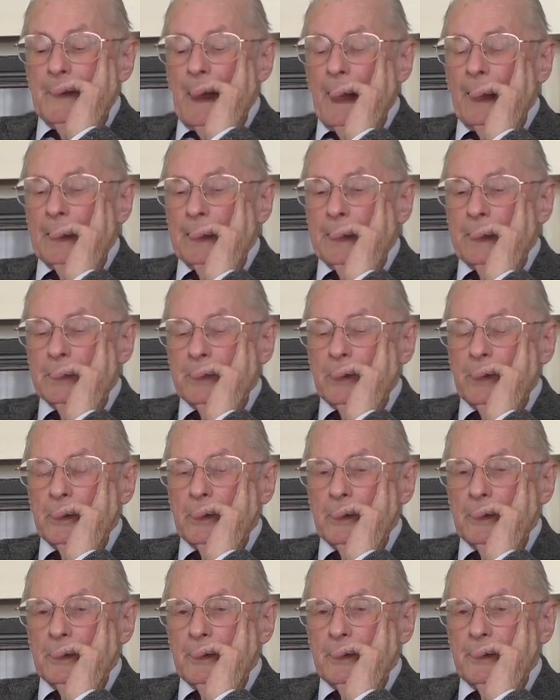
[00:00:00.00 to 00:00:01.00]
Ale
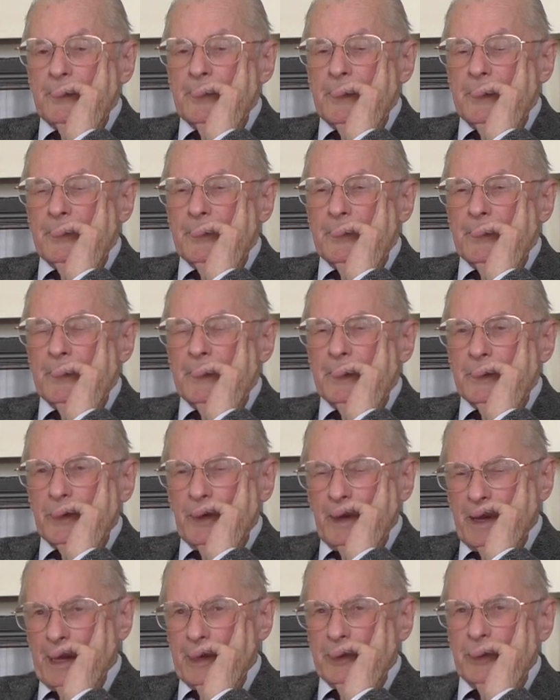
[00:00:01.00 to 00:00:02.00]
to,
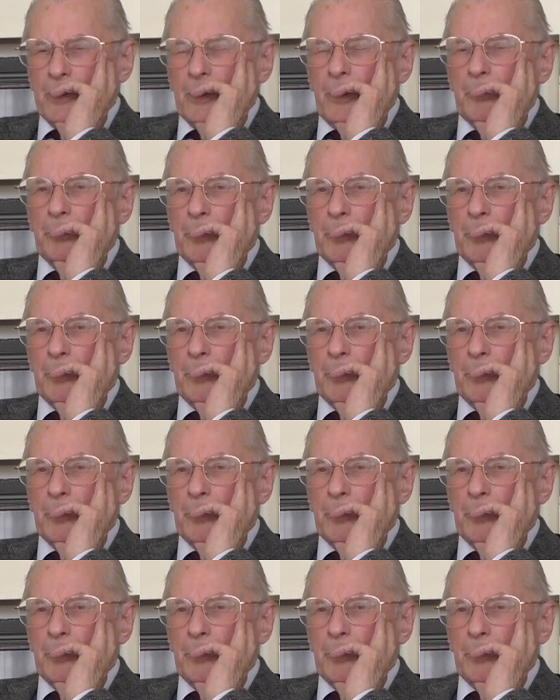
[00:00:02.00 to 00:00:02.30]
to jedno.